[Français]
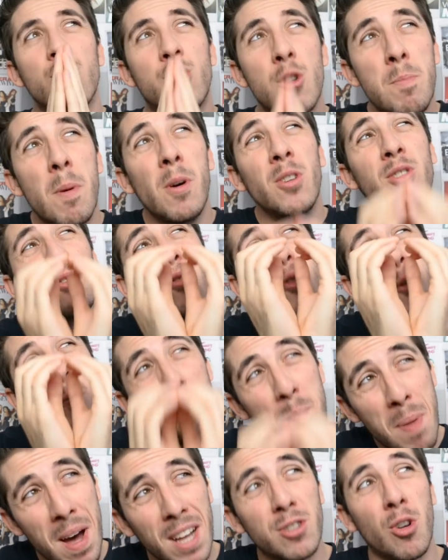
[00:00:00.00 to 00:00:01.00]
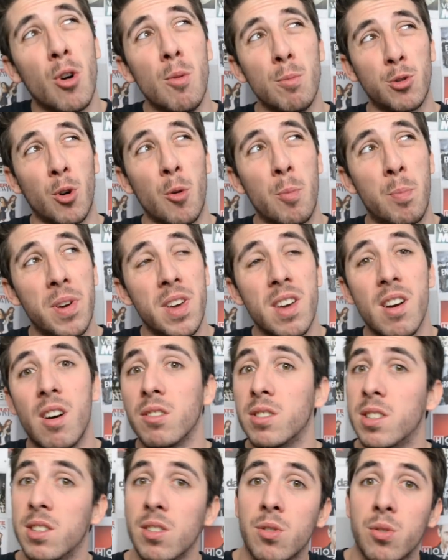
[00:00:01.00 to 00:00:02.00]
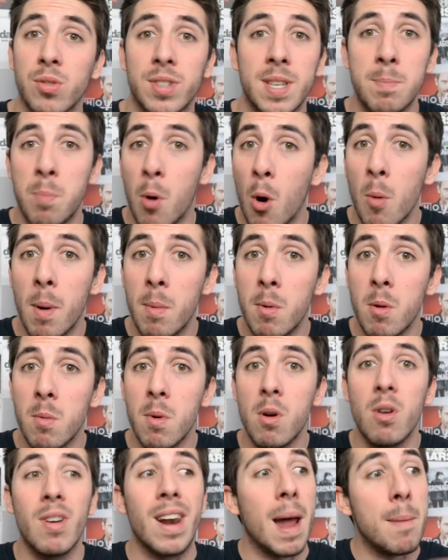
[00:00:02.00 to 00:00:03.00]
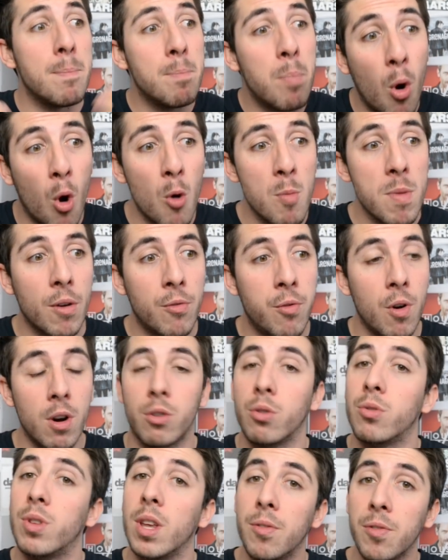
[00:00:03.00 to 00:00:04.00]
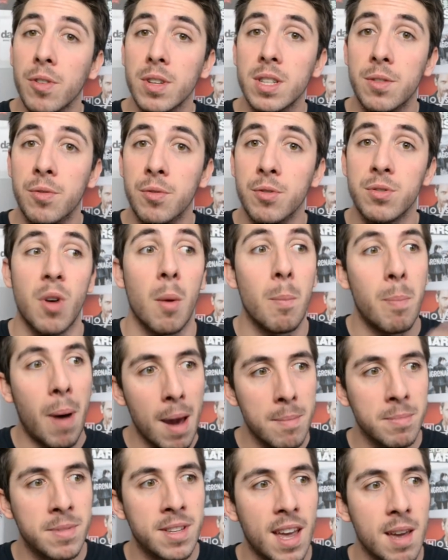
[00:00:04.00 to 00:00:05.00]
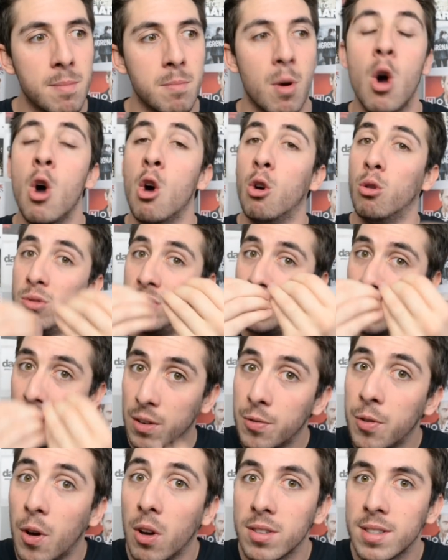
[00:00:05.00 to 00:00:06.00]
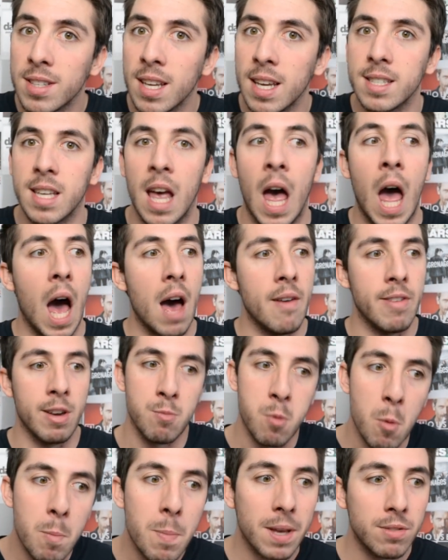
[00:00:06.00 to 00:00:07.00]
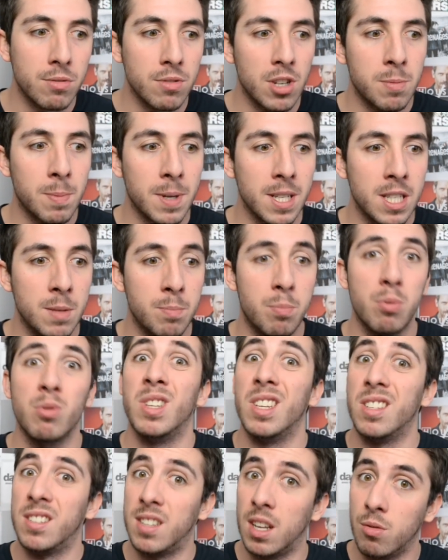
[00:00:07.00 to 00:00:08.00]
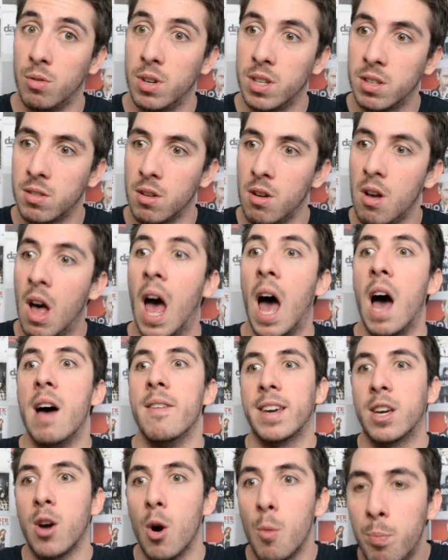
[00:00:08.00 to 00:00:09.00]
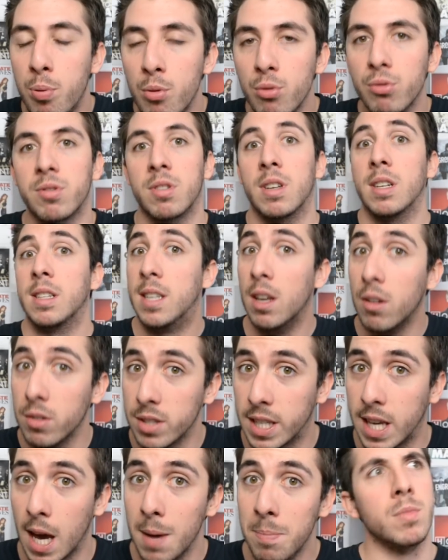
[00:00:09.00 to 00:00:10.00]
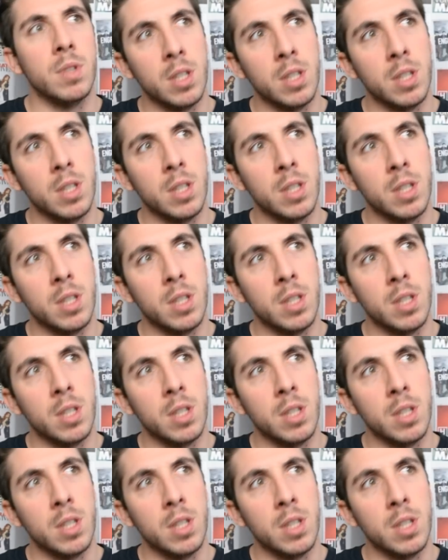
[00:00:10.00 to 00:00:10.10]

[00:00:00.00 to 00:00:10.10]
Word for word: Je pense ne pas trop me tromper en disant que c'est probablement la première fois que TF1 diffuse en prime time une série française avec pour personnages principaux des adolescents, avec en plus des handicaps.